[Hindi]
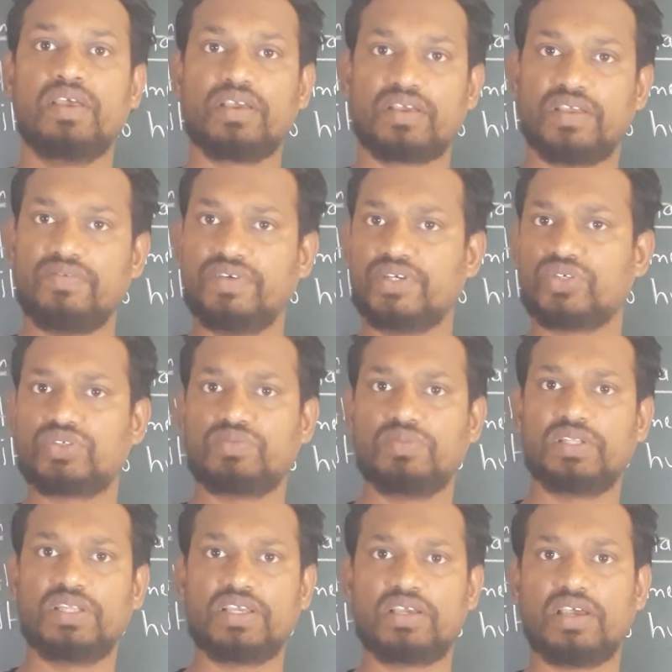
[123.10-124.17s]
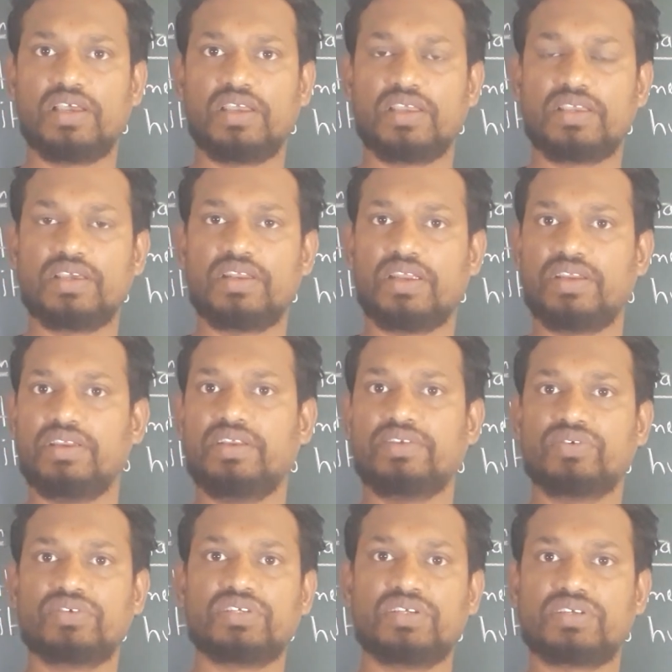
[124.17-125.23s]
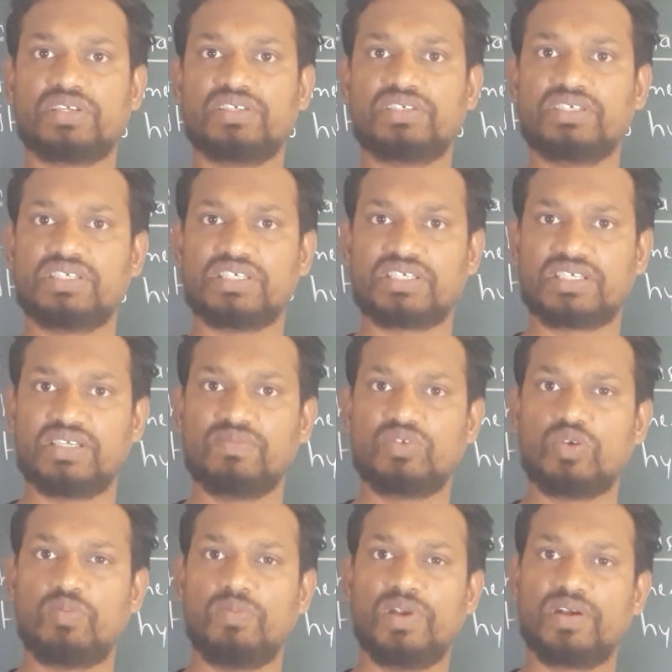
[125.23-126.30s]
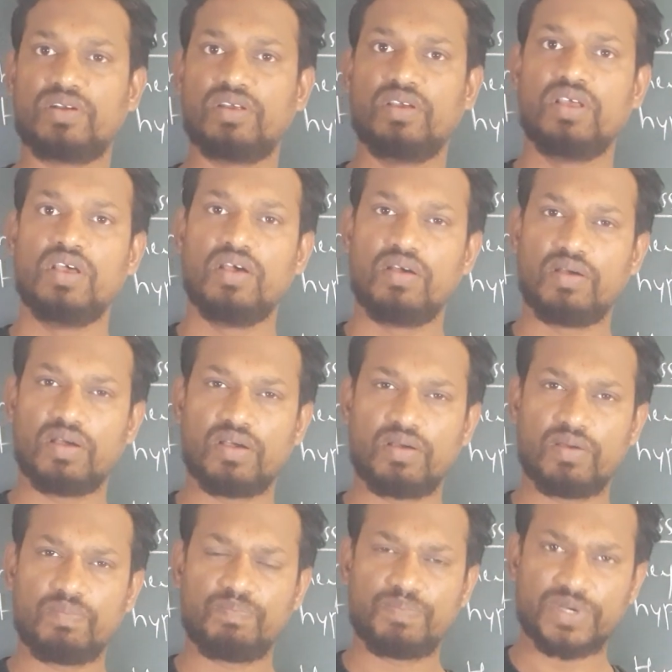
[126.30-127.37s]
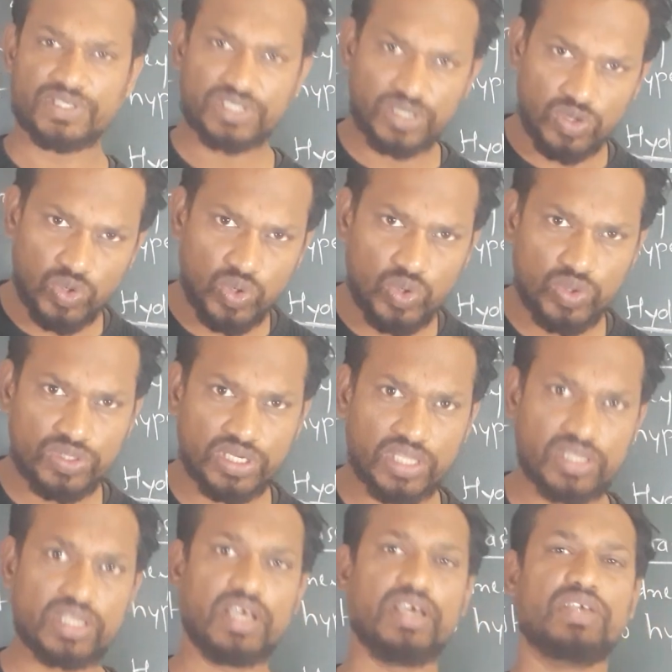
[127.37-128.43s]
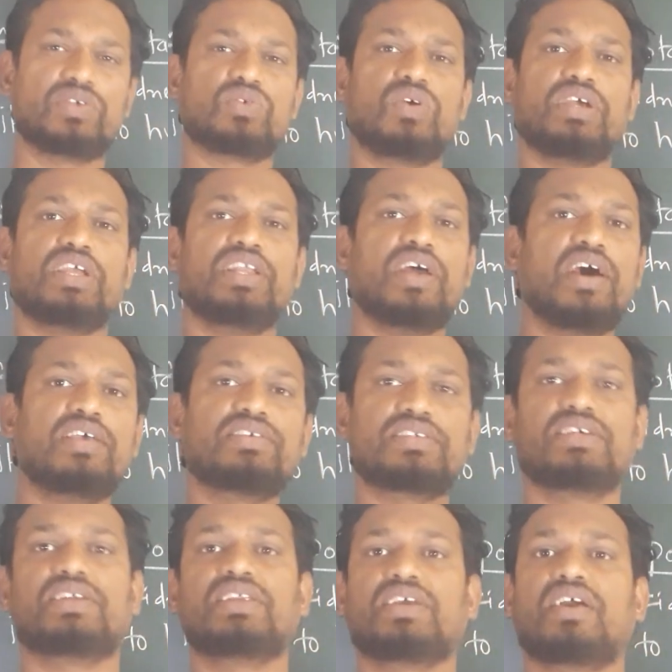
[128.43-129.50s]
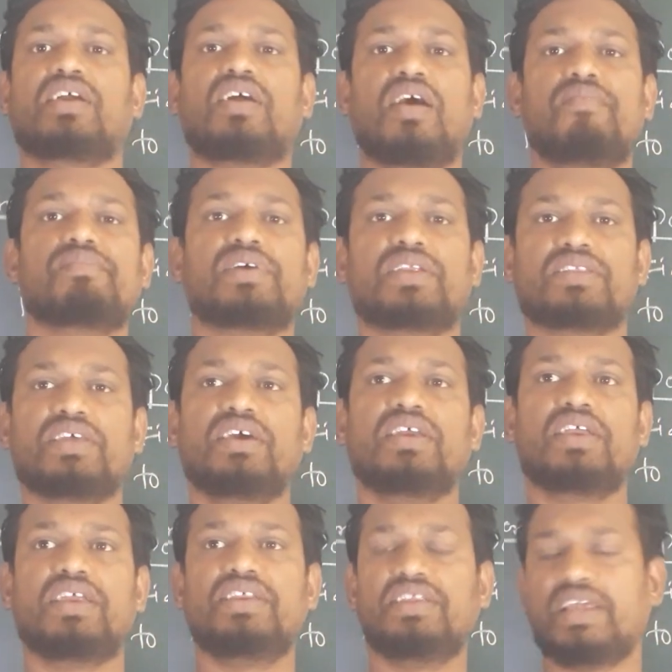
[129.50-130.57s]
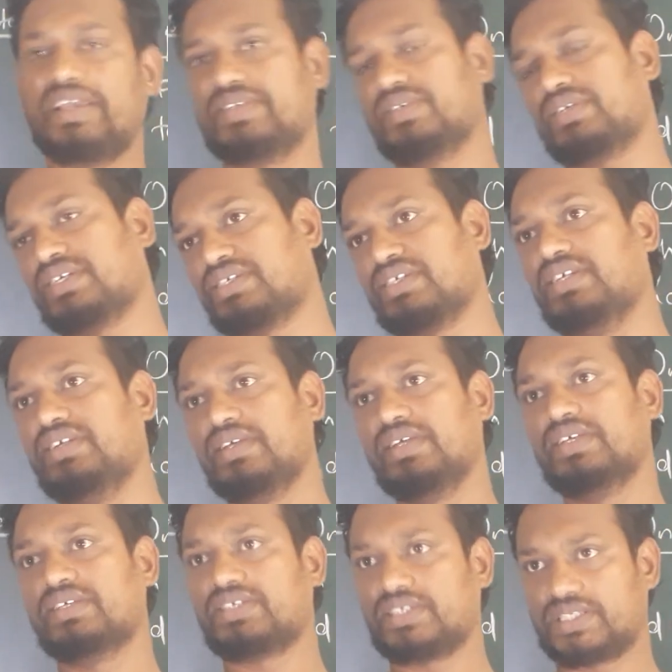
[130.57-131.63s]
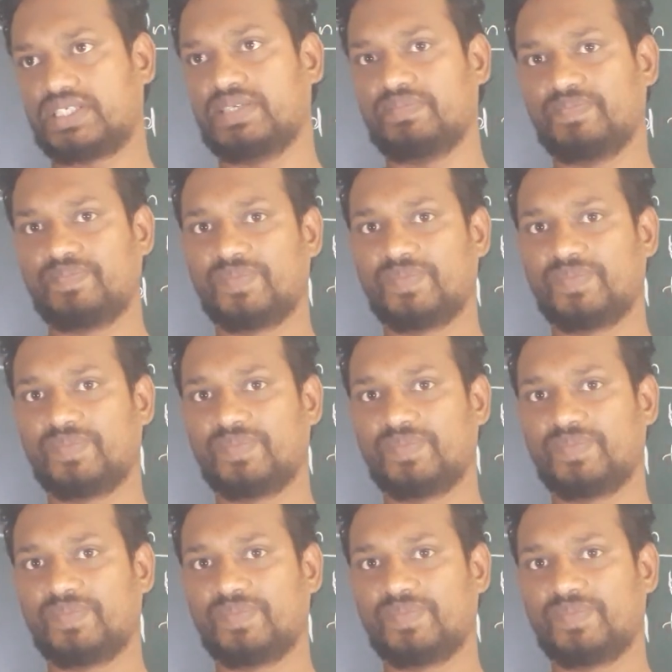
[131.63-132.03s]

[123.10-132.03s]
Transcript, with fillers: कई वीडियोस में देखा है कि रेनिन एंजियोटेंसिन सिस्टम जो ब्लड प्रेशर लो हो जाता है इसको इन्हांस करने का काम करते हैं रेनिन एंजियोटेंसिन सिस्टम